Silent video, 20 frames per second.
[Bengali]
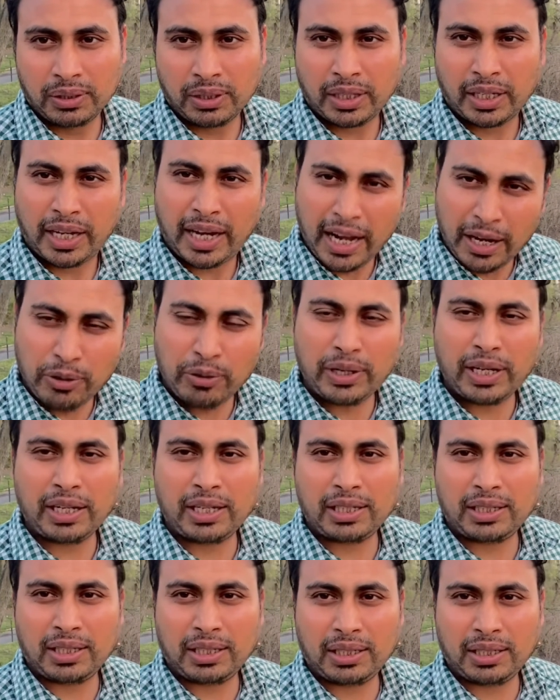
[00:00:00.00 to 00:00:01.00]
কেন এই
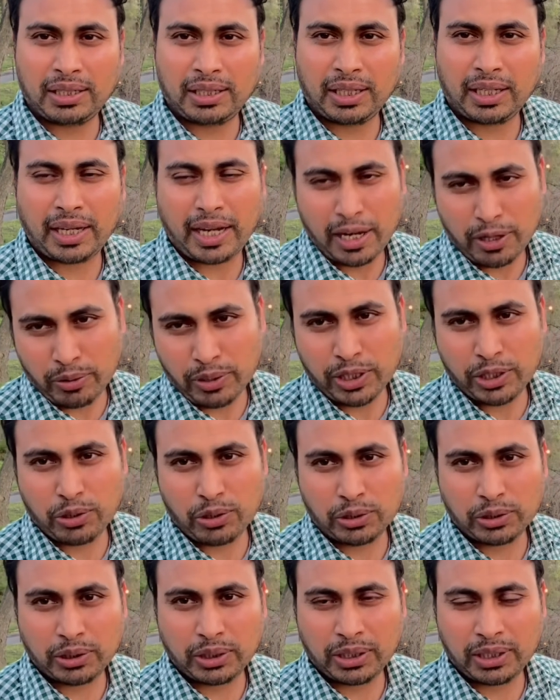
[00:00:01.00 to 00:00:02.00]
রীতিনীতি কেন এই
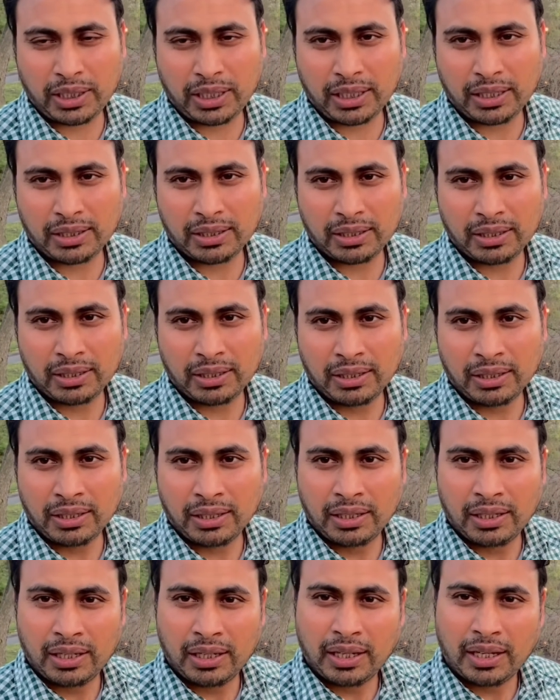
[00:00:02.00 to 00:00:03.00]
সংস্কৃতি
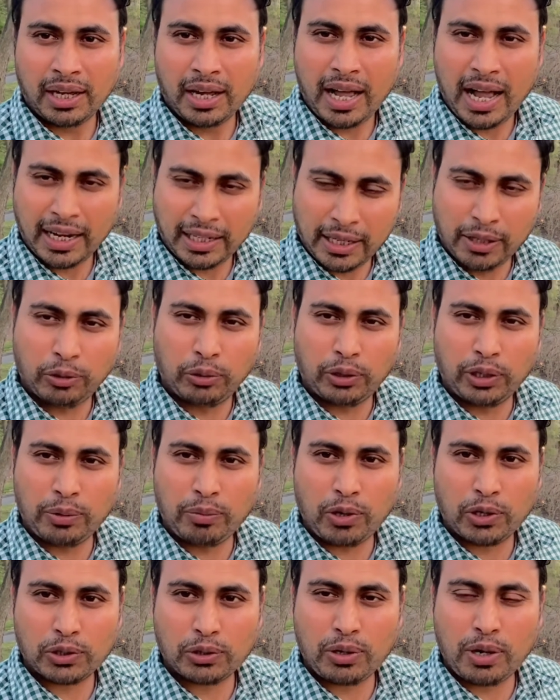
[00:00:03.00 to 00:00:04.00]
একটা গরিব
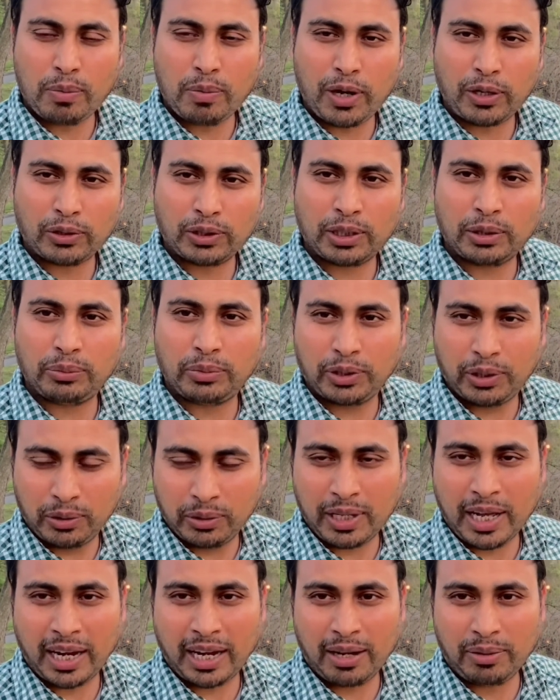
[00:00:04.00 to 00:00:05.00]
অসহায় মানুষের ভিডিও
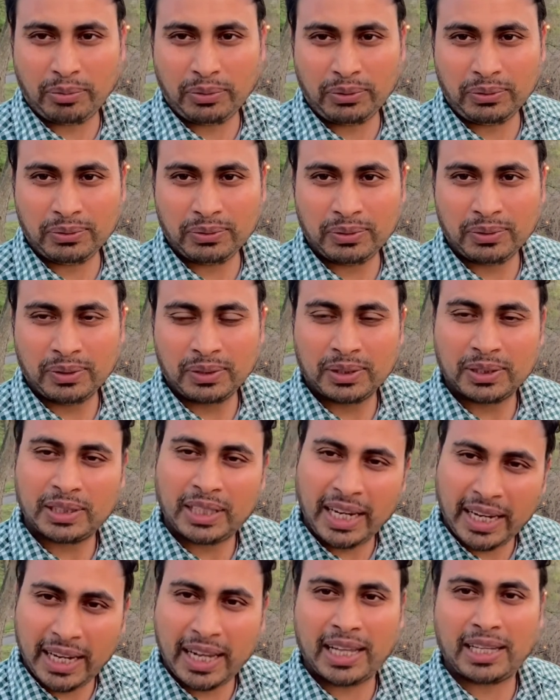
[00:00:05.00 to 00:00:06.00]
দেখাবো
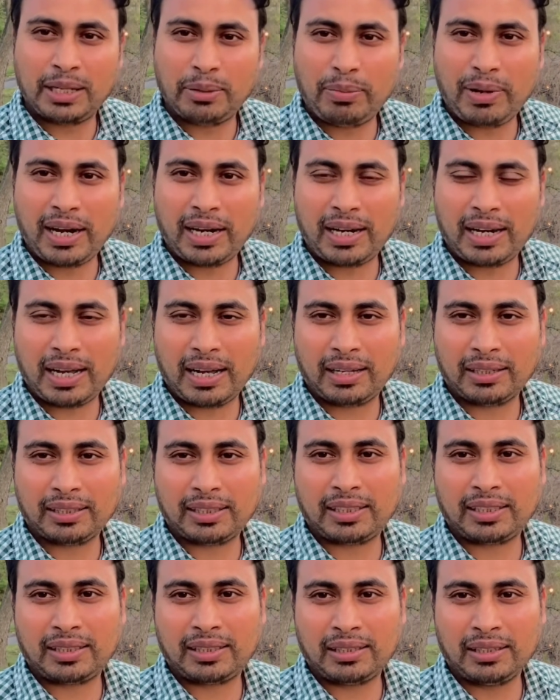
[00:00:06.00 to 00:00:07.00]
সেই খেতে পারে না
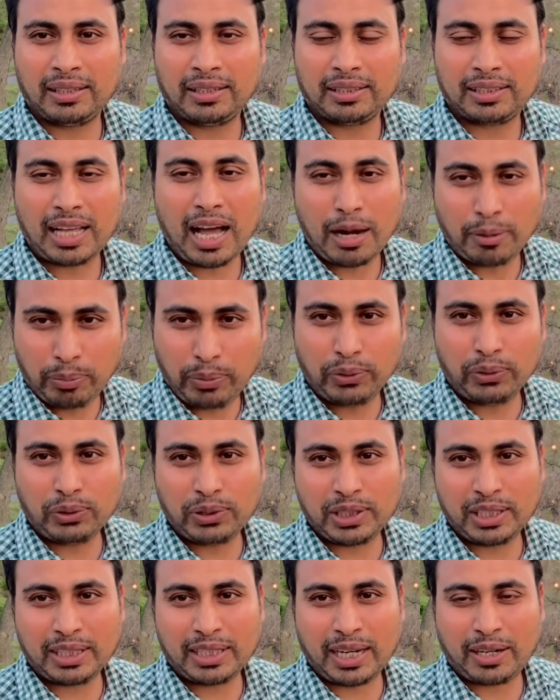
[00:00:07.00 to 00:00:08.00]
তারপরও
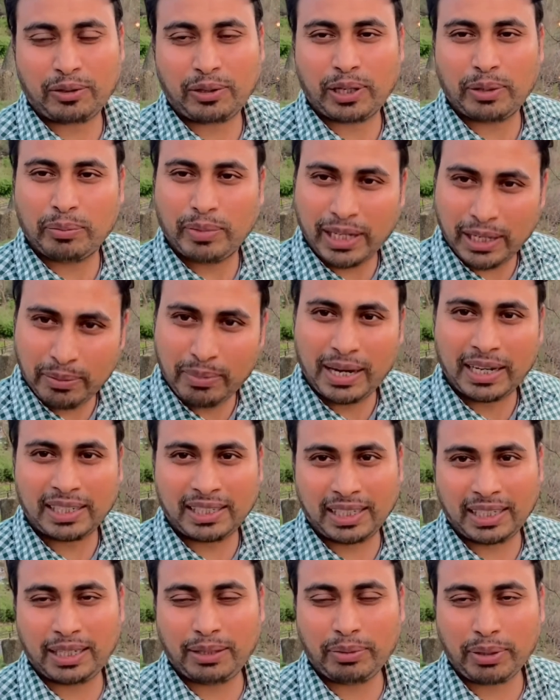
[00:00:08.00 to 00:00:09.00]
চিন্তা করে মেয়ের
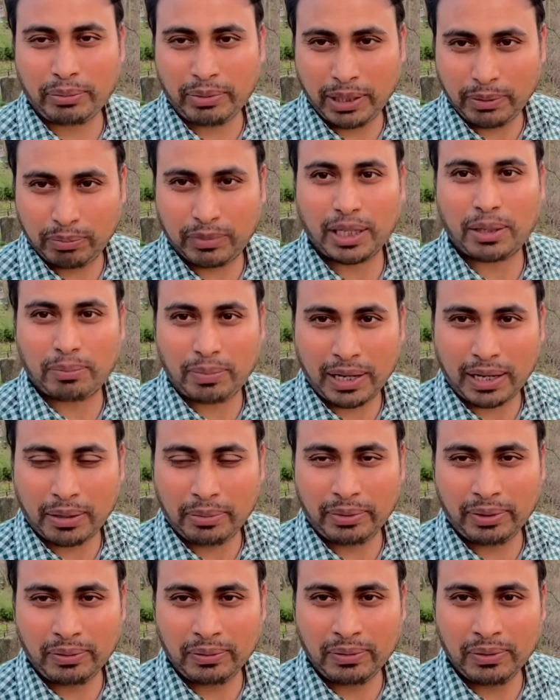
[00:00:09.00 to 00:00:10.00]
বাড়িতে কিভাবে ইফতার
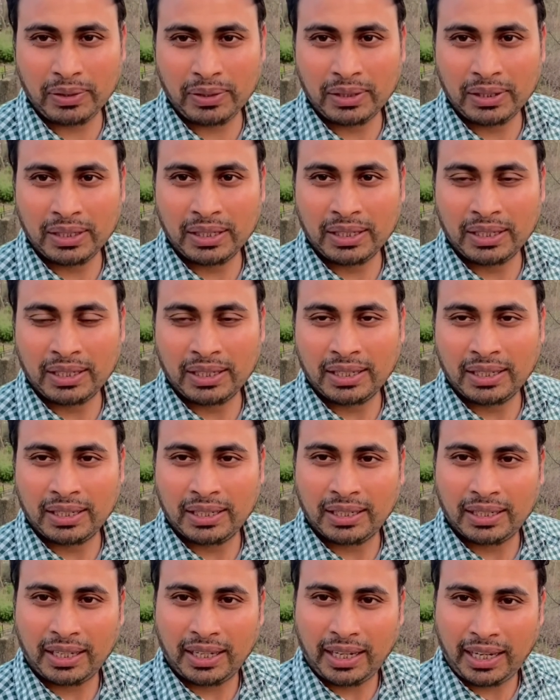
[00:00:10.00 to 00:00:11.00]
পাঠাবে
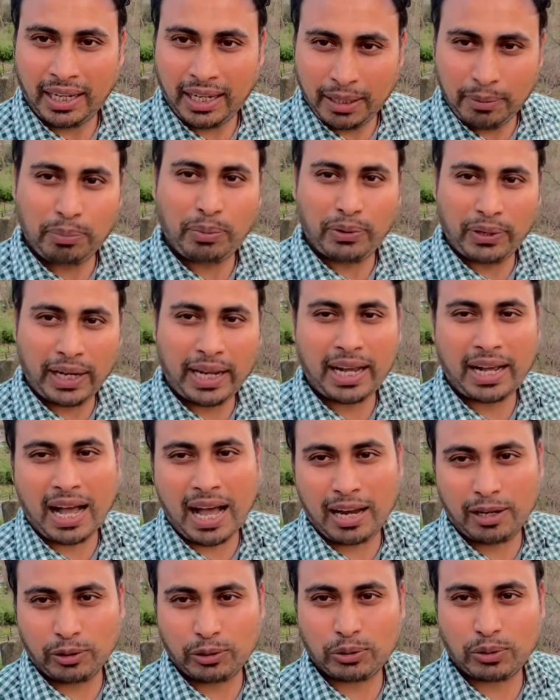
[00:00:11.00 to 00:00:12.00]
এরপরে
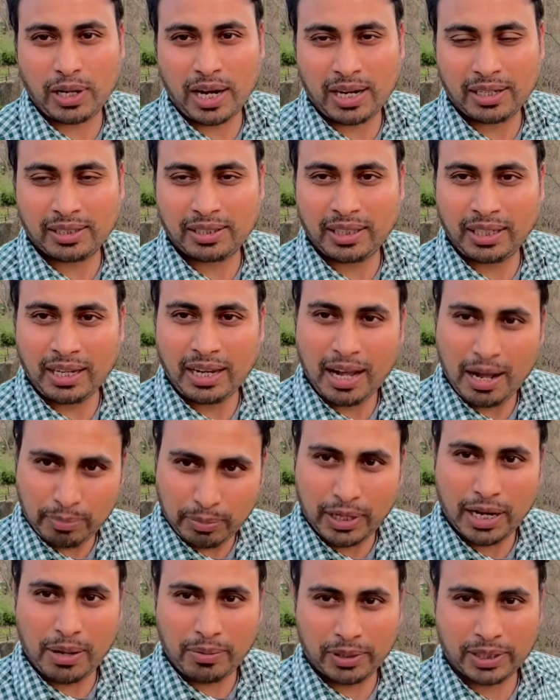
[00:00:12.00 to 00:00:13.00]
আলোচনা আসছি
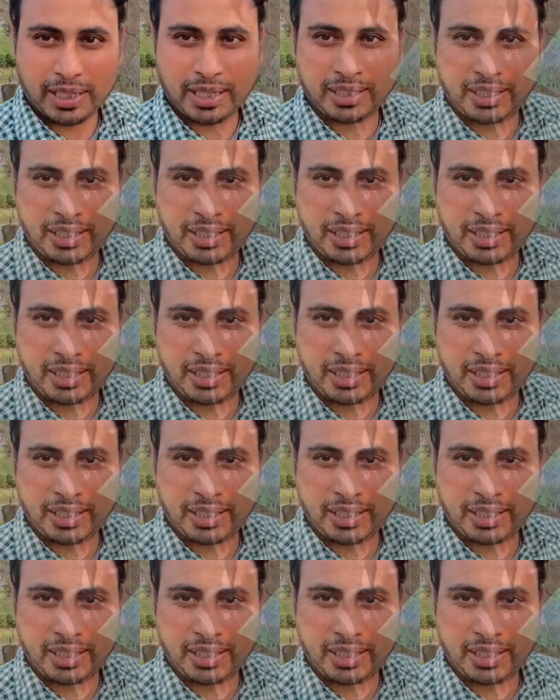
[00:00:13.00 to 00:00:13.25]
আপনারা আমার সাথেই